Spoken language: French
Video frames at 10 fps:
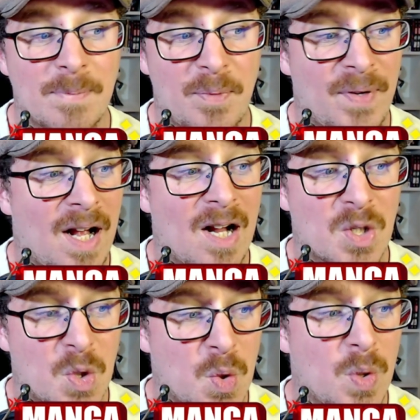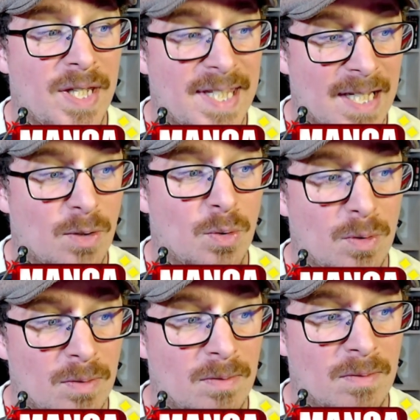ça peut faire un joli cadeau.